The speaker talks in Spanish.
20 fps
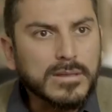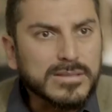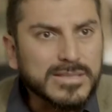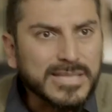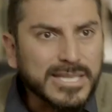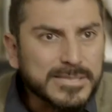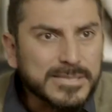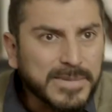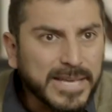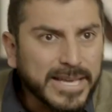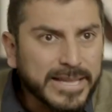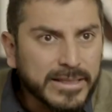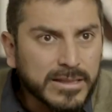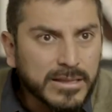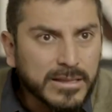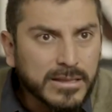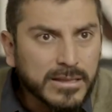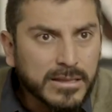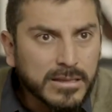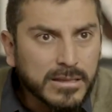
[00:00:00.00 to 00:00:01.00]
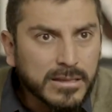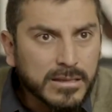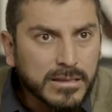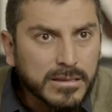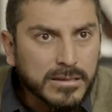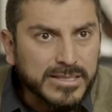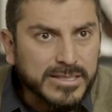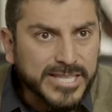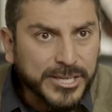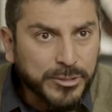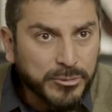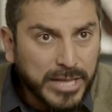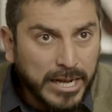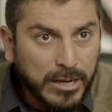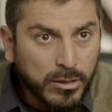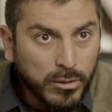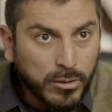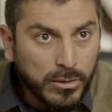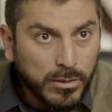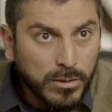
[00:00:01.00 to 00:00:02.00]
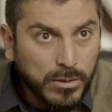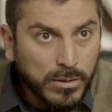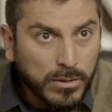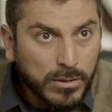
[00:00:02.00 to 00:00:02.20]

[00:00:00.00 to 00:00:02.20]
¿Estás bien? ¿Te hicieron algo?